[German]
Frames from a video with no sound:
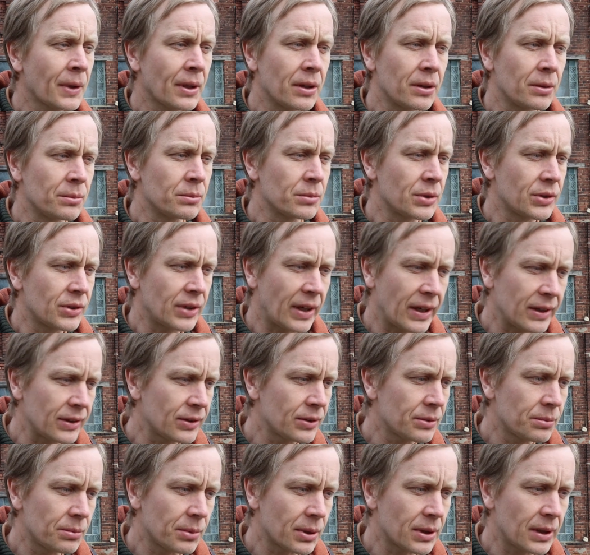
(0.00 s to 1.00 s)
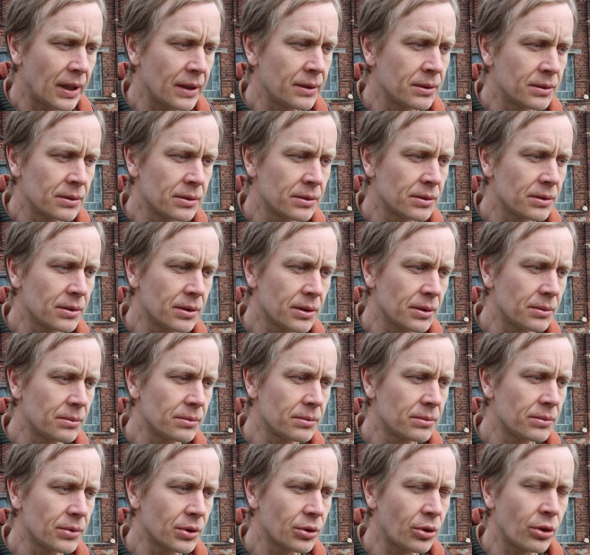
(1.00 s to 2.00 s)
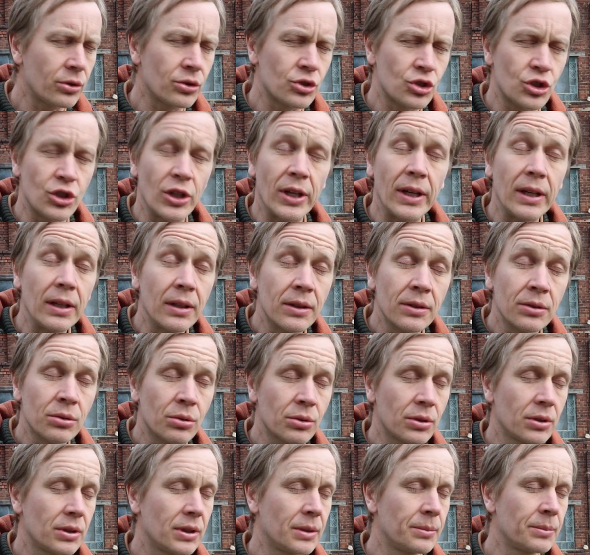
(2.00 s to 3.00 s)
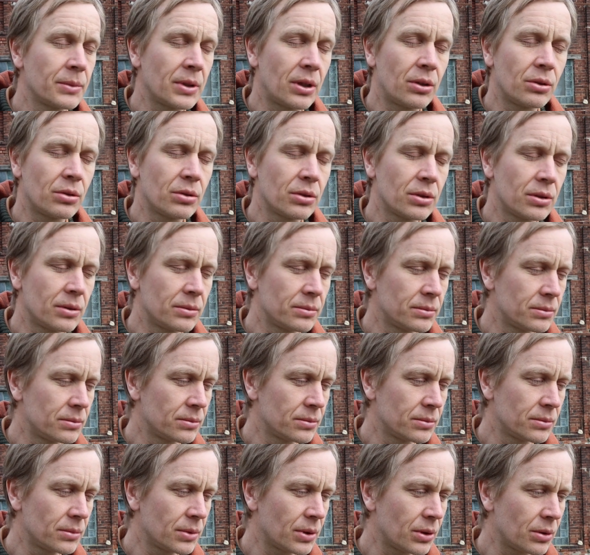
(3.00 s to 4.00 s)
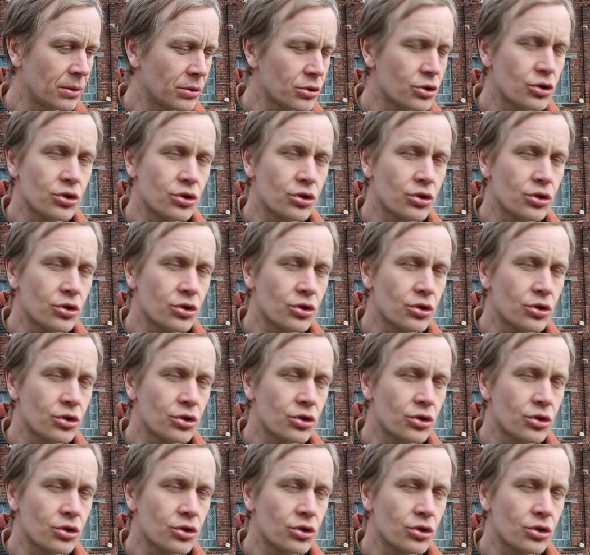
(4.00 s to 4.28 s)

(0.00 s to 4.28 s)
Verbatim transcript: ähm, das heißt, man kann, ähm, wir können schälen oder eben auch, ähm, auch